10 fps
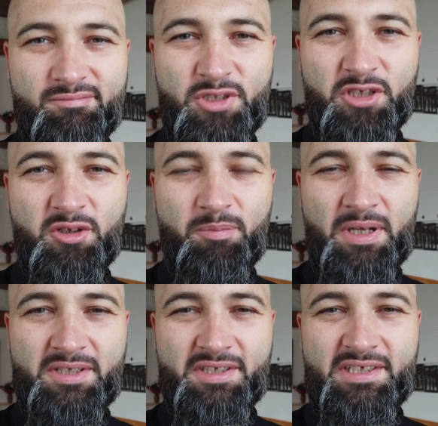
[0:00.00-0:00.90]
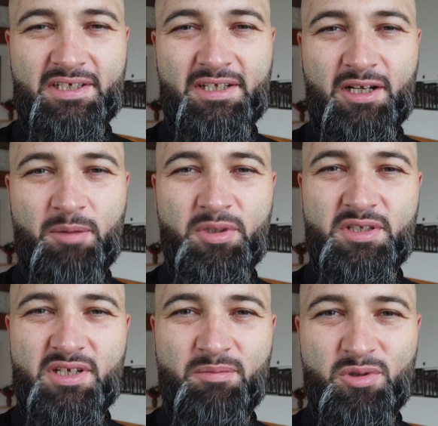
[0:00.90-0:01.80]
przykro patrzeć, jak ta
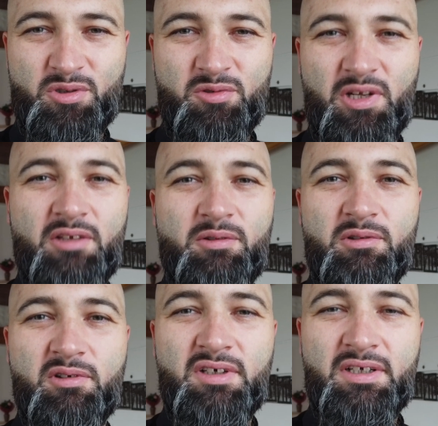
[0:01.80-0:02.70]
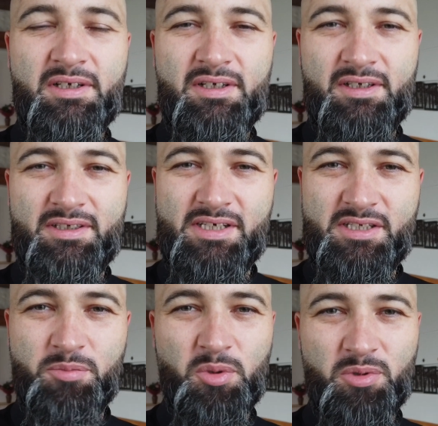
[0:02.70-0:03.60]
kaplica postulatu
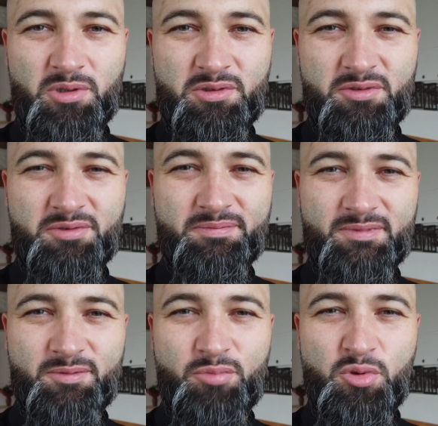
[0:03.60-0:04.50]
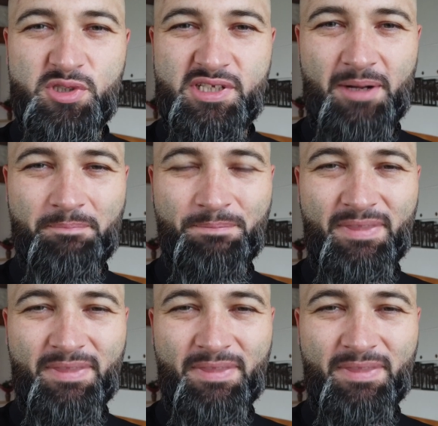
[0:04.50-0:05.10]
jest po prostu pusta.